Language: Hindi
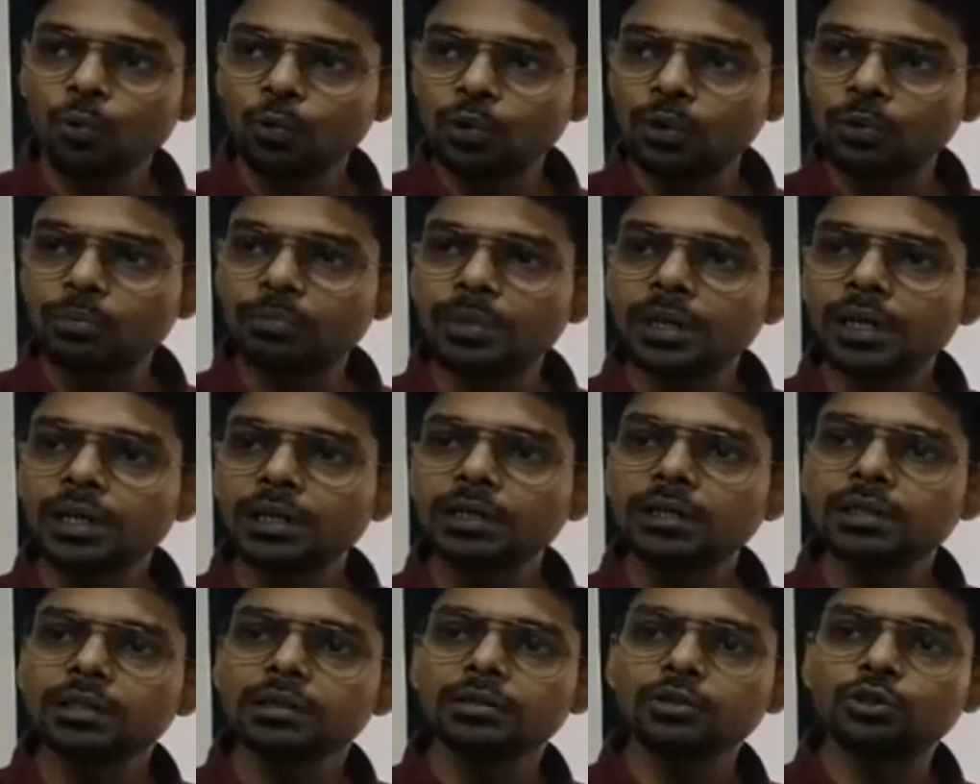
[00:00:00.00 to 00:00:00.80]

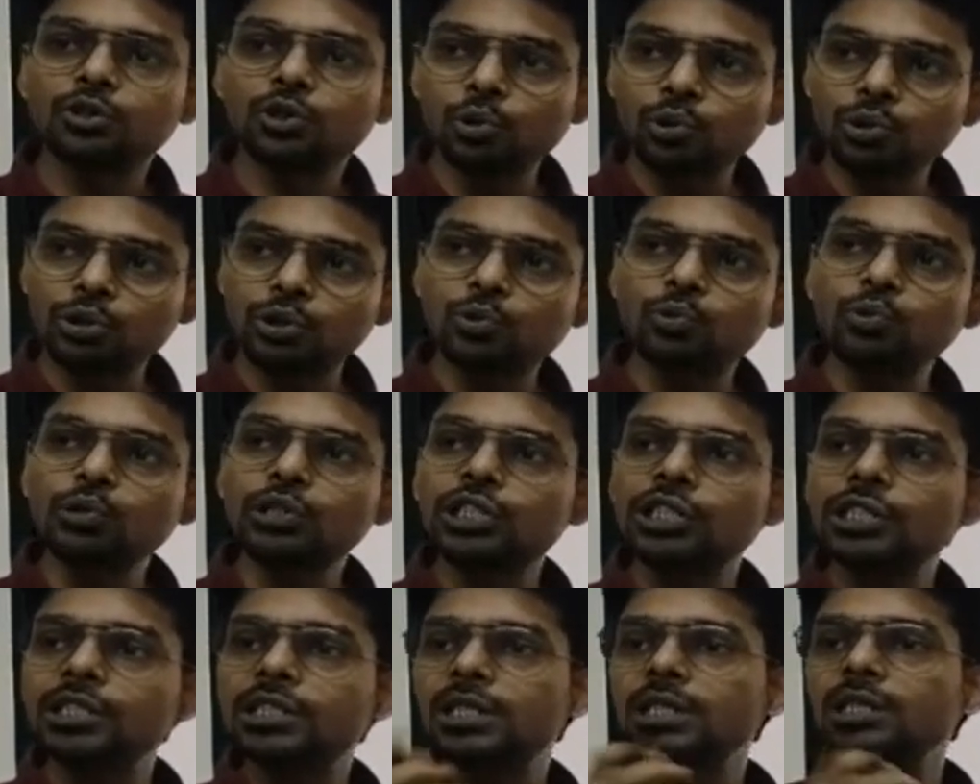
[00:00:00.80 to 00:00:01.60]
उनमें जो
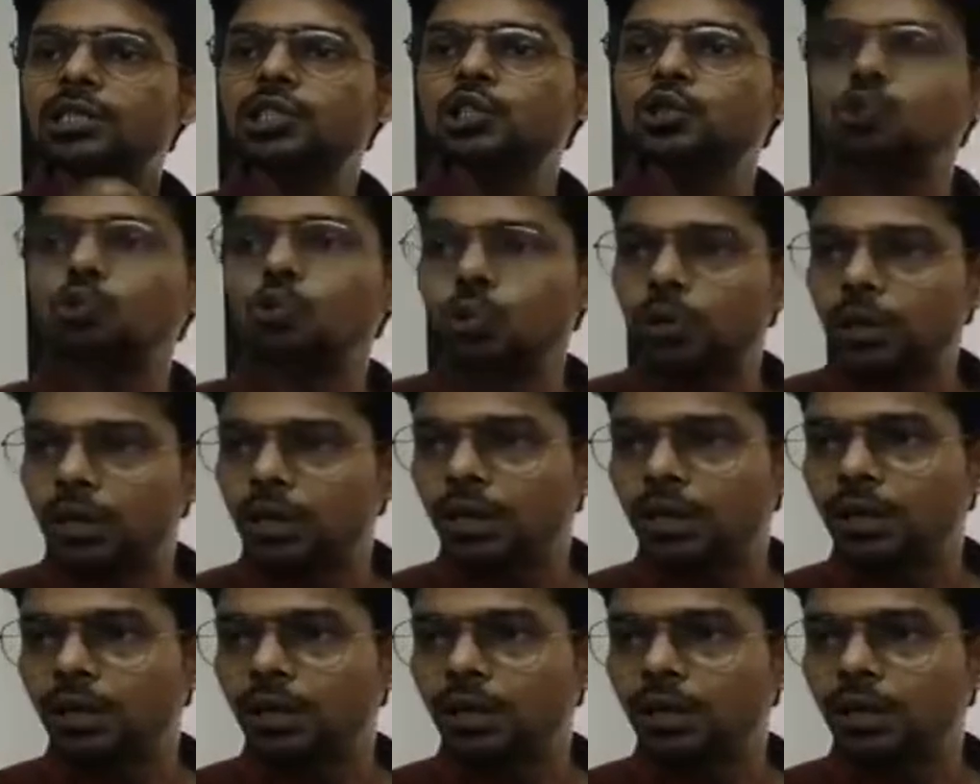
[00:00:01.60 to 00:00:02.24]
कुछ चीजें स्टोर